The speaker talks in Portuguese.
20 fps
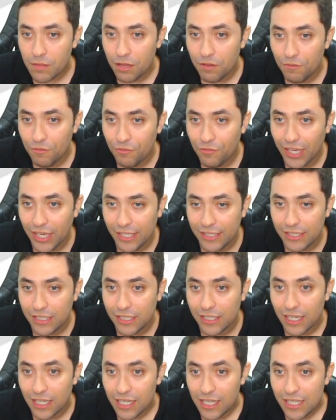
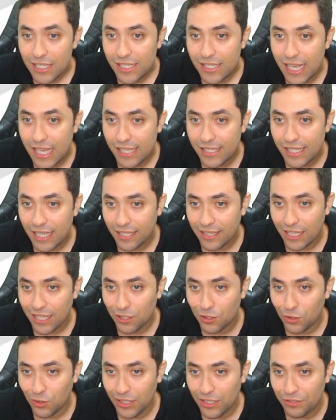vezes
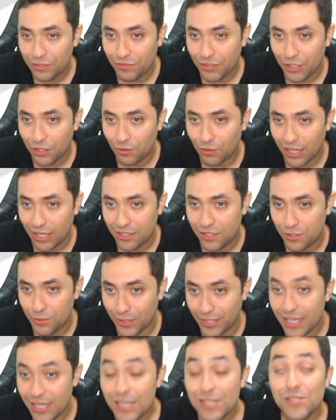
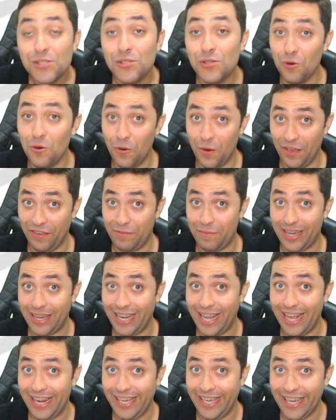62,3. Suave, minha
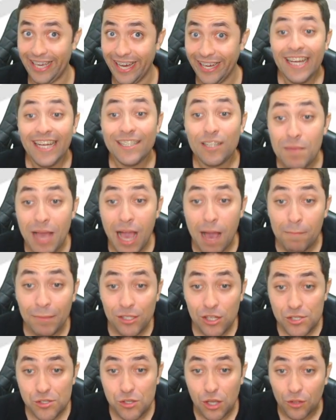galerinha. Então, minha rapaz,
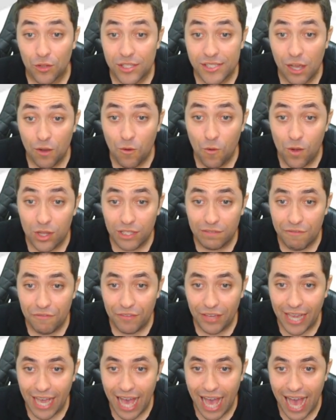olha só. Nossa conta vai
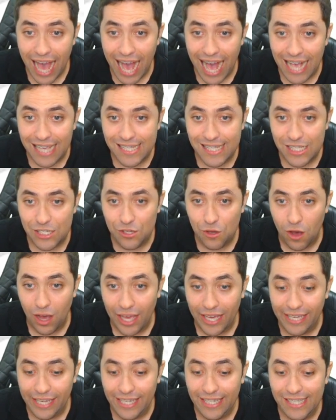ficar assim, ó.
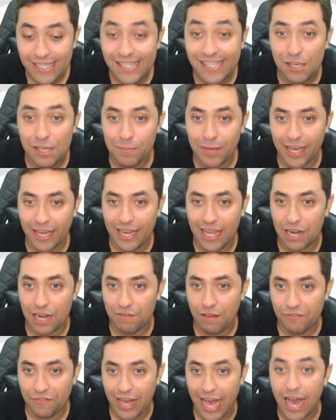Em cima, galera.
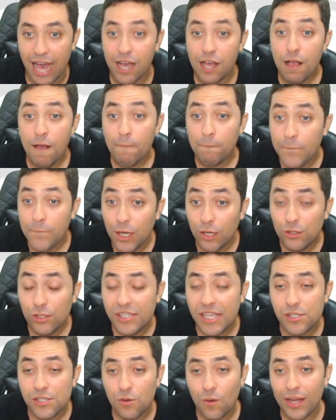Vai ficar
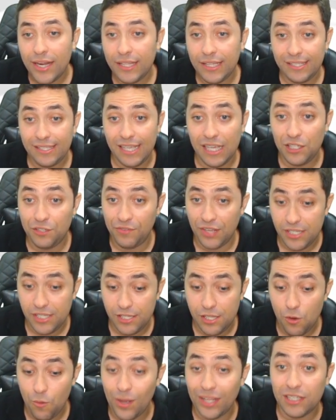1.246 vezes
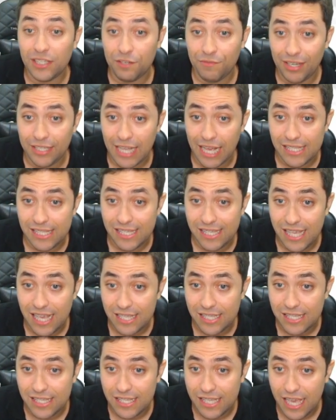50, que vai dar
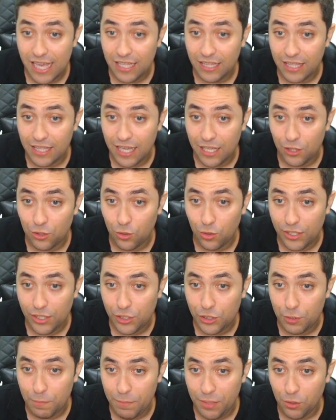
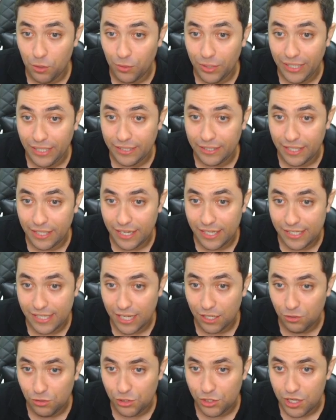
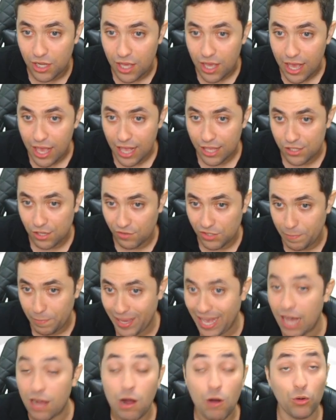62.300. É só você
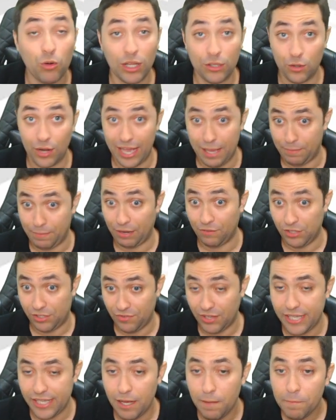pegar a calculadora aí pra você
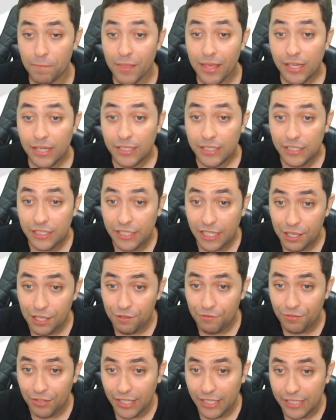fazer.
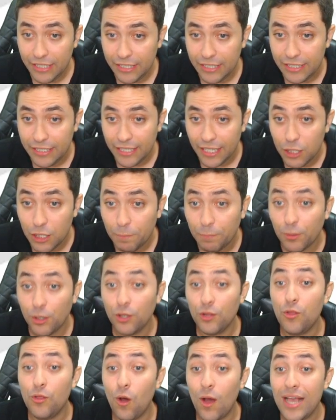Dividido
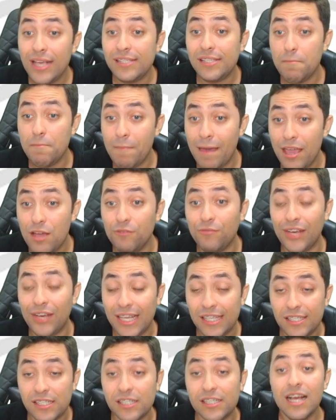por 2,5
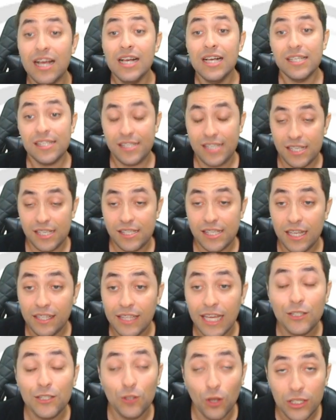vezes
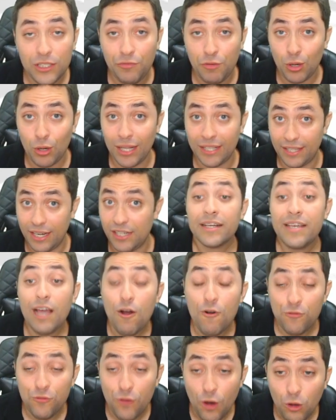62,3, que
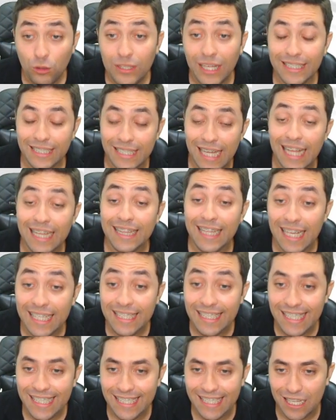eu vou deixar
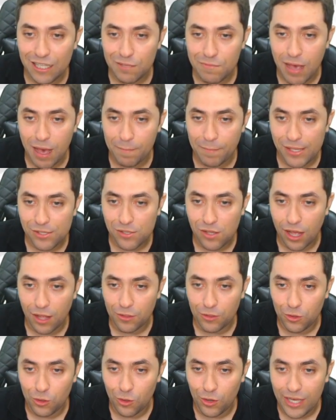desse jeito, minha rapaz, ó.
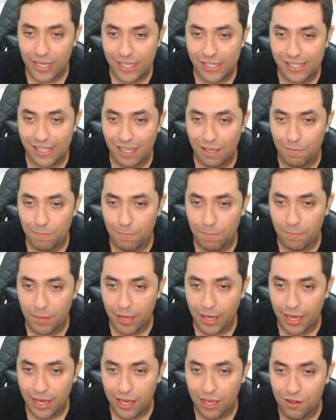
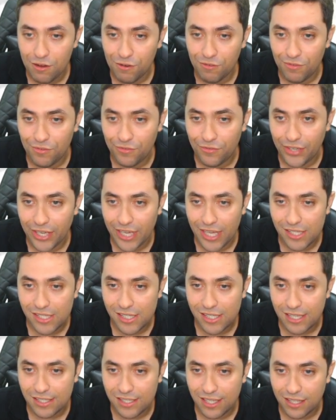2,5
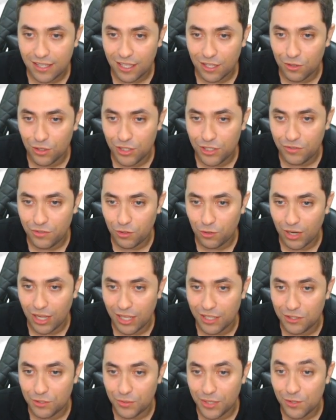vezes
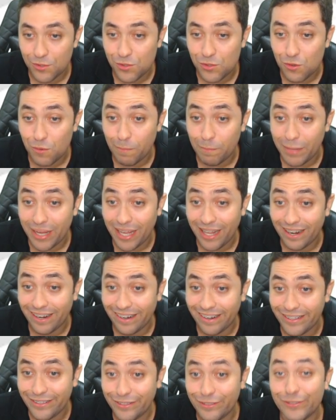62,3. Eu sou
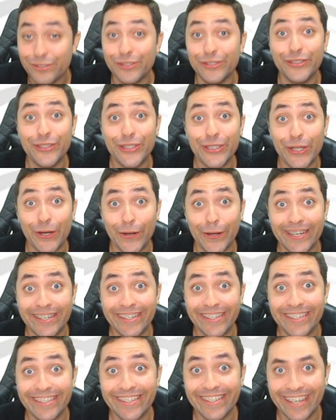malandro.
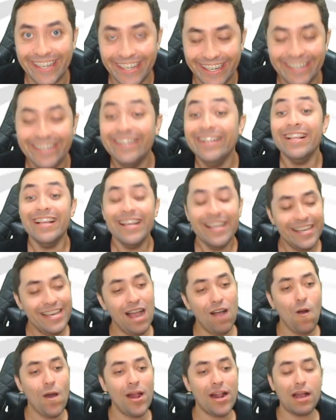Joga. E agora,